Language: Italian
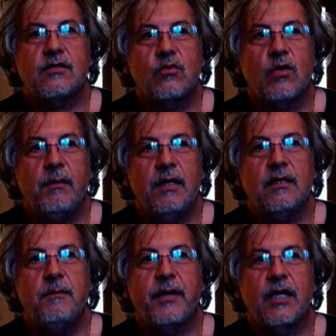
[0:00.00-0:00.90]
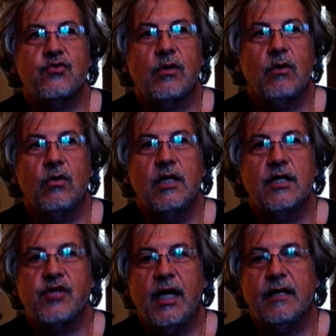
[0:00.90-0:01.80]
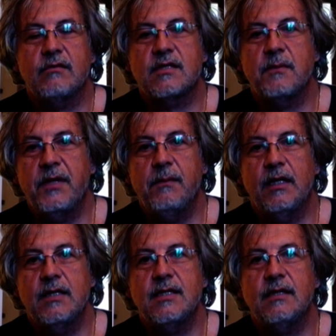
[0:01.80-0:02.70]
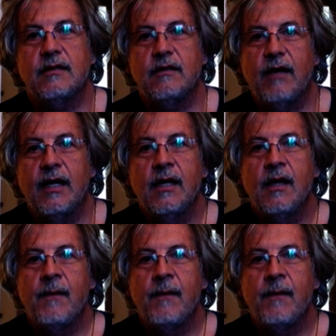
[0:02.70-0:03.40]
sicuramente il pregio è quello di lanciare questa prima iniziativa